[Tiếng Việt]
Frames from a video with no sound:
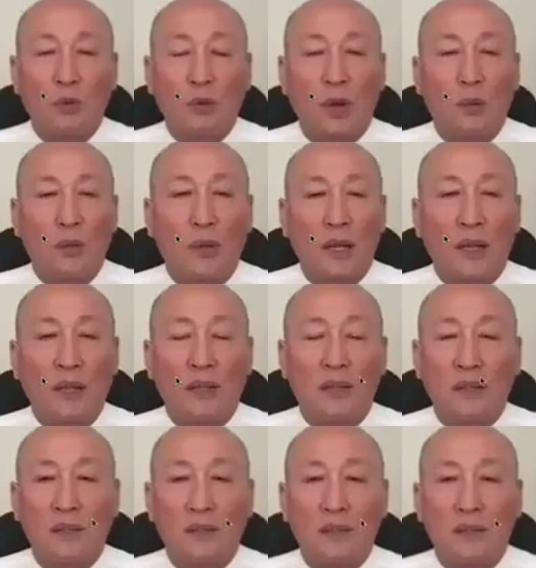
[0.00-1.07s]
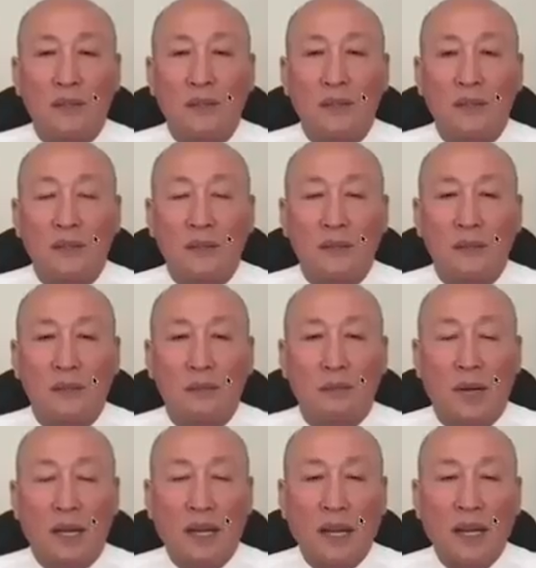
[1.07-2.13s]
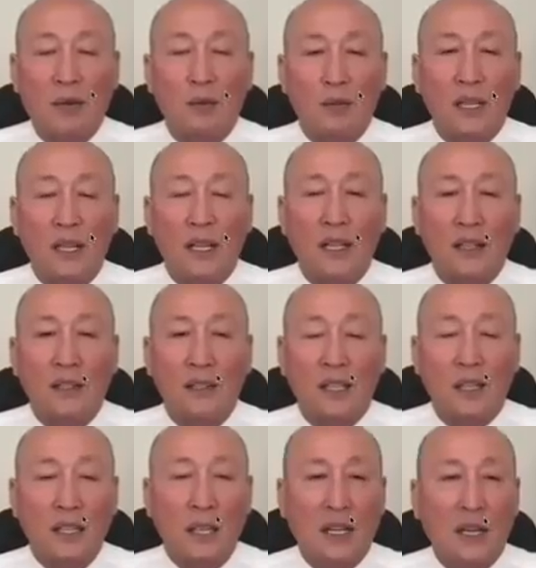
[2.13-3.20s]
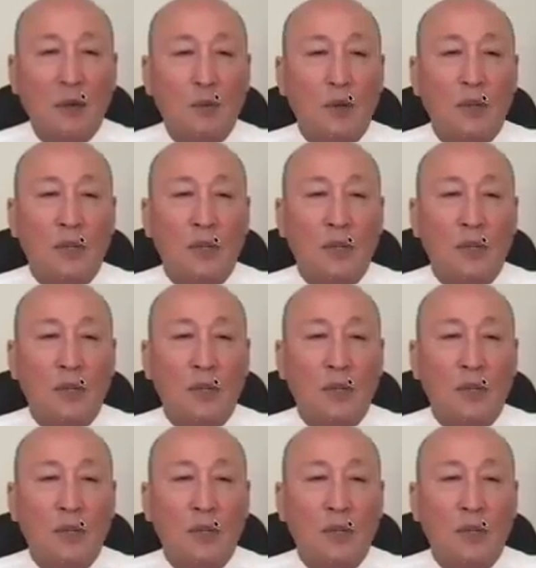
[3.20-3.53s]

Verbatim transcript: ông cho mình lên lương, mà cả công ty lên lương thì tất cả mọi